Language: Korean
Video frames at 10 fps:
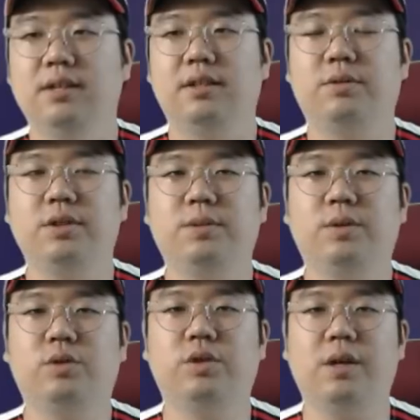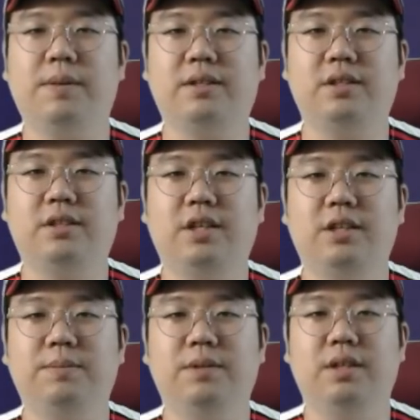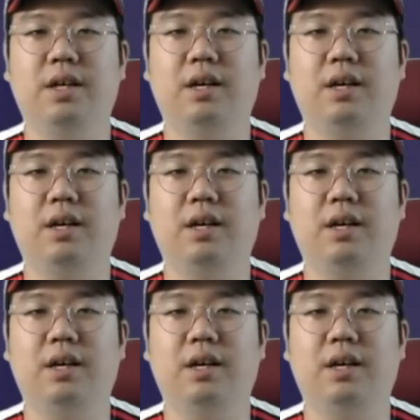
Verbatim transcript: 자, 트윈스볼 투나잇 마칠 시간입니다.